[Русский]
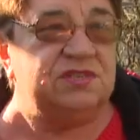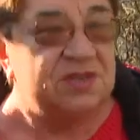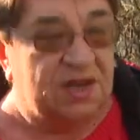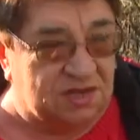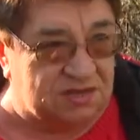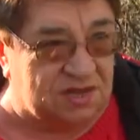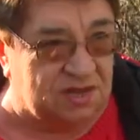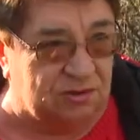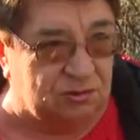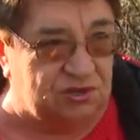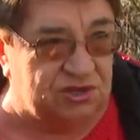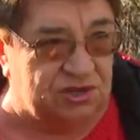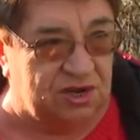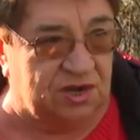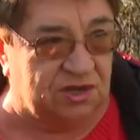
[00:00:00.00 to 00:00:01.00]
сельские
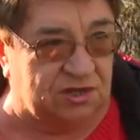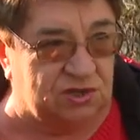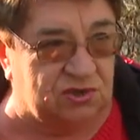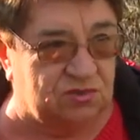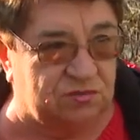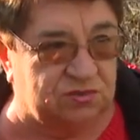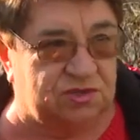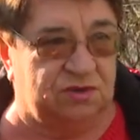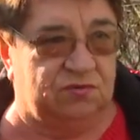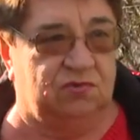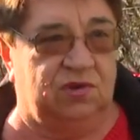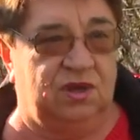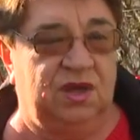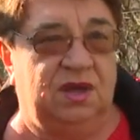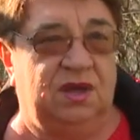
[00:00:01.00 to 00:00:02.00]
учителя, начнем с того.